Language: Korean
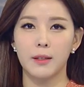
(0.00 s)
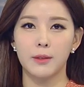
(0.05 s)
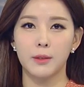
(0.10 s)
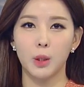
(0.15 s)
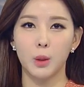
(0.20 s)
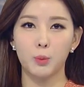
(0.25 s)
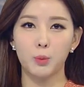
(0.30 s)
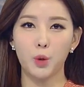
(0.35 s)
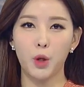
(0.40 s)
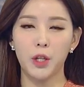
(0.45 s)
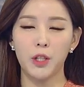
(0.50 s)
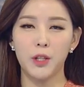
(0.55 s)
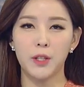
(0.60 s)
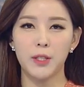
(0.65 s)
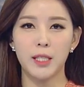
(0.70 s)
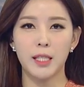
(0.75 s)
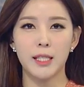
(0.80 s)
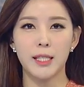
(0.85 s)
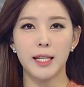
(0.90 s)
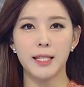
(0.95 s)
정부에 이어
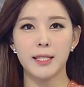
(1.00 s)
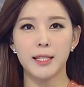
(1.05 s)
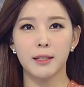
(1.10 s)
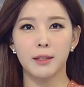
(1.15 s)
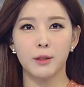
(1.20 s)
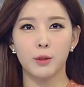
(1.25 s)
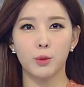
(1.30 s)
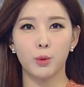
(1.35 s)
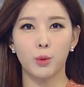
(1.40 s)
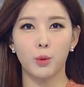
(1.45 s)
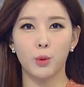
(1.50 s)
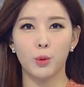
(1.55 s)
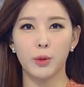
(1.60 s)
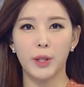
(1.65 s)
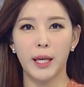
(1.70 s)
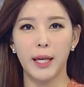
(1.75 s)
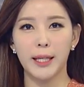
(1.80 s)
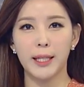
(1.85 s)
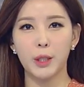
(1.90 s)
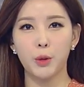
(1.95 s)
지자체들도
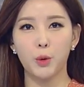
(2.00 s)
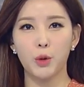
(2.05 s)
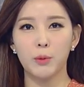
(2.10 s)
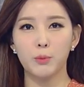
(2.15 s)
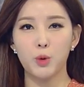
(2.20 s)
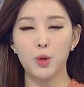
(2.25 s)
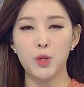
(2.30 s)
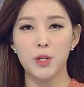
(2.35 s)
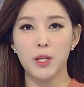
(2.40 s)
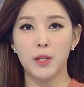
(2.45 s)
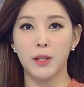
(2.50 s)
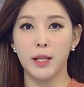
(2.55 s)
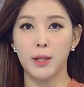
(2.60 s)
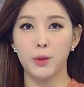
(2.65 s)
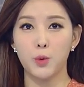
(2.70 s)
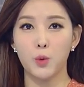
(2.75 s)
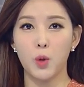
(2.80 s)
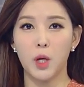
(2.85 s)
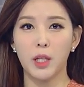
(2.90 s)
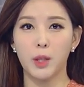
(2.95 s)
대기오염 문제를
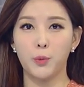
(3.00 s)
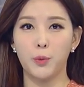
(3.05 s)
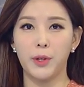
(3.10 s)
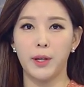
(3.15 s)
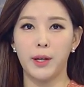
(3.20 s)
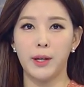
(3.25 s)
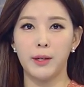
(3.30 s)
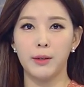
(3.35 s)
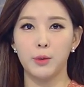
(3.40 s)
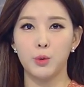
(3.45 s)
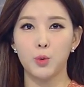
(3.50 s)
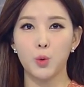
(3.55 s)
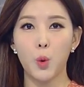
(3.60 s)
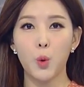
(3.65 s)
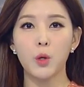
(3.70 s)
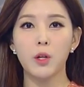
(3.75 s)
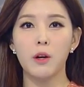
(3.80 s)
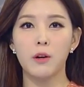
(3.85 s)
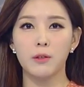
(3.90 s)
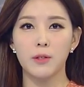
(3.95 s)
해소하기 위해
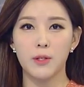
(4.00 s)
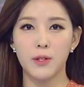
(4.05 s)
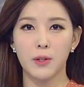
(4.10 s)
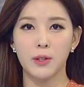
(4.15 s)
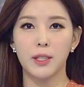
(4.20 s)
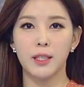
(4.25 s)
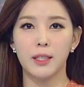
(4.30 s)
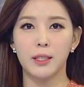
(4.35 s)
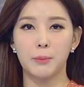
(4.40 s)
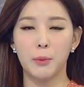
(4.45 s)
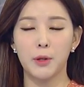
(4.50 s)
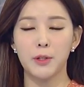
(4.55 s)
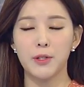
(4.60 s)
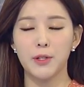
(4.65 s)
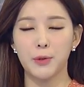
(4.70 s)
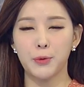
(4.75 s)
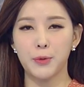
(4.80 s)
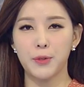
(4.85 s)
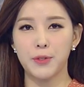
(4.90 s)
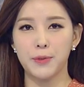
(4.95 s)
총력전을
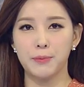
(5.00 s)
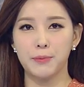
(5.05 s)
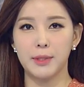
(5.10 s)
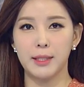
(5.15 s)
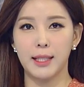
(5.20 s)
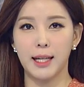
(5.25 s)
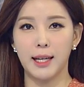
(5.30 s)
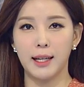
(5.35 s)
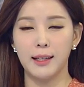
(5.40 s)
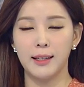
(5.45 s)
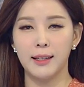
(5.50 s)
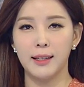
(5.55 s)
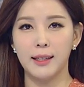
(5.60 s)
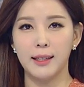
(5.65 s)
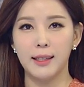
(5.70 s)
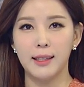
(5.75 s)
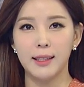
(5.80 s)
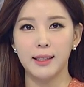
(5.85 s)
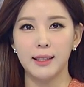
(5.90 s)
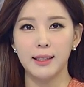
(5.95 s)
펼치고 있습니다.
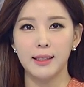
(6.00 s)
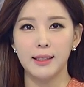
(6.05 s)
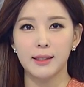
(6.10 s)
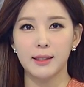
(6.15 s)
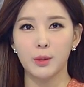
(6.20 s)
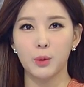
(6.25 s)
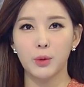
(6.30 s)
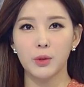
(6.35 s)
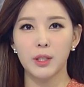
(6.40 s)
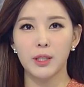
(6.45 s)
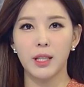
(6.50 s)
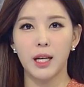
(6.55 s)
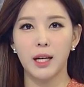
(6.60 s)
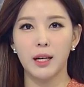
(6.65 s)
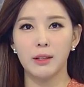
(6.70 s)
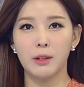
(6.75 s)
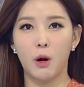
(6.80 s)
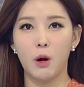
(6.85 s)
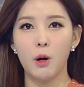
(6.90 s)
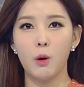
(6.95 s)

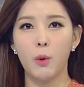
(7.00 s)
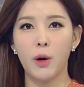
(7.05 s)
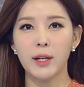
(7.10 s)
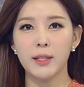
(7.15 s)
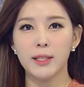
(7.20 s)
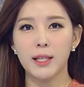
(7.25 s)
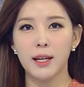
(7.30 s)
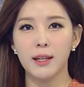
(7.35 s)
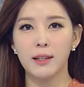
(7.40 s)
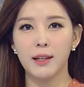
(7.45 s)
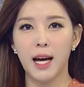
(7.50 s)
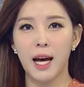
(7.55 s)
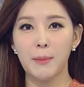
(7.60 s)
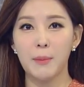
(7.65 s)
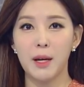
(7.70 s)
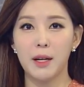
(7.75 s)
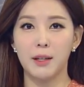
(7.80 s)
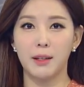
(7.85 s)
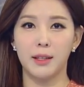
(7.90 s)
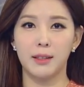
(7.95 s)
드론이나 열화상
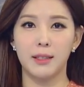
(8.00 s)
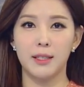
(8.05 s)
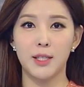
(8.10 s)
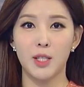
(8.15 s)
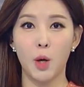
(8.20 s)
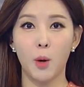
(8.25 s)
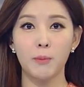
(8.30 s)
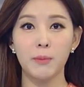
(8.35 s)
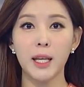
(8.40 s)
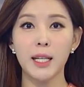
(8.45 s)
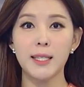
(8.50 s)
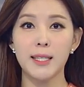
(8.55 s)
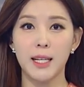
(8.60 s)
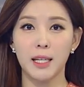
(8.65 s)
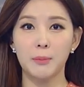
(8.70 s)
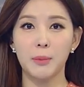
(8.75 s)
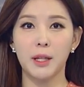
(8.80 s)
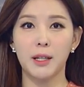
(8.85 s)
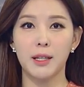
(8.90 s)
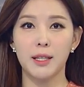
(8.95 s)
카메라 같은 첨단
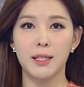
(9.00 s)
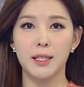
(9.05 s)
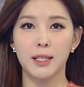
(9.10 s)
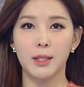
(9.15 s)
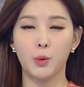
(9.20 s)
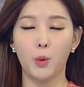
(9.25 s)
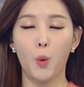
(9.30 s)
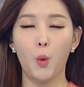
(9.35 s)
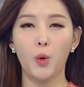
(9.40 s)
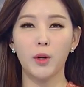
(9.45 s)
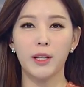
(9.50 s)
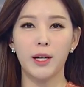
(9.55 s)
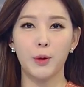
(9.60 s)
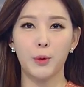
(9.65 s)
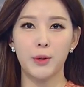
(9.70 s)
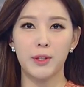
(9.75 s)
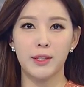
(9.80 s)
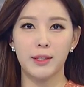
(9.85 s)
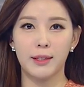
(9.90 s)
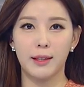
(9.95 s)
장비까지 동원하고
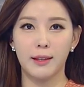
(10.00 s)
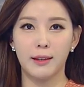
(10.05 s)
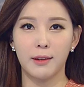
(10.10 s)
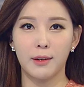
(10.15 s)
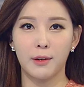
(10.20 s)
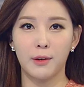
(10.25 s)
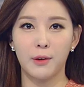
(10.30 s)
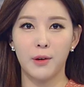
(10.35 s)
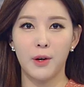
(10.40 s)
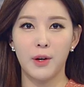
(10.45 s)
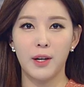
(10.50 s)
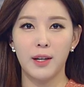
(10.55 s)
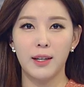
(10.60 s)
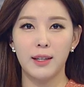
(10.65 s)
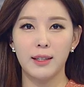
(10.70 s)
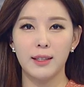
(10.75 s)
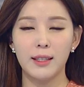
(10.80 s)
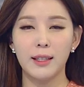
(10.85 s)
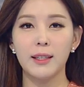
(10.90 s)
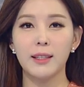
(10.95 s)
있는데요.
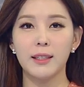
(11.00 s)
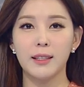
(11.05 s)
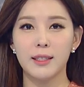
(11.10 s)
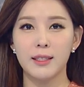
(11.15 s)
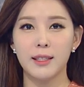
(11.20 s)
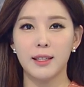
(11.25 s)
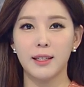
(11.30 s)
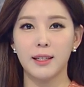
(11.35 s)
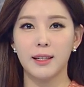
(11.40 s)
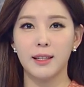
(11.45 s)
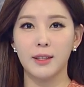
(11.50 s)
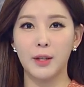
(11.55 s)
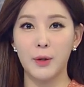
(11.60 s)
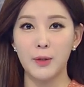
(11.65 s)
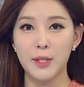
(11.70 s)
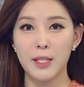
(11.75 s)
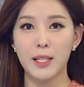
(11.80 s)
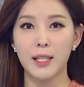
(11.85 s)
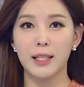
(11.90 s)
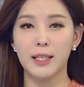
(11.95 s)
이혜리 기자가
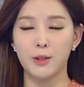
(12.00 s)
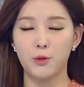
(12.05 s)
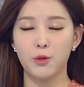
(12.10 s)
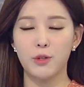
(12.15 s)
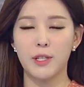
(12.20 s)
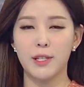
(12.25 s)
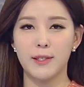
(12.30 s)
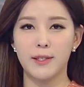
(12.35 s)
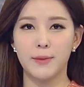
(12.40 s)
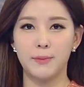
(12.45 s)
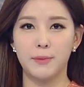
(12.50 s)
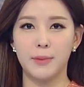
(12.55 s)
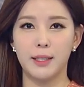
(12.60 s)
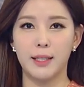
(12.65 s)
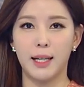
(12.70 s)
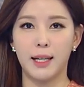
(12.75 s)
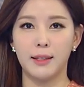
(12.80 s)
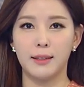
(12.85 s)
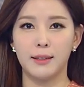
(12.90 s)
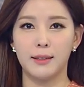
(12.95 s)
현장을
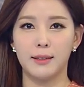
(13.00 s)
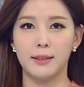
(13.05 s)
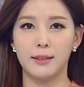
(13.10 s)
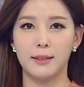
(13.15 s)
취재했습니다.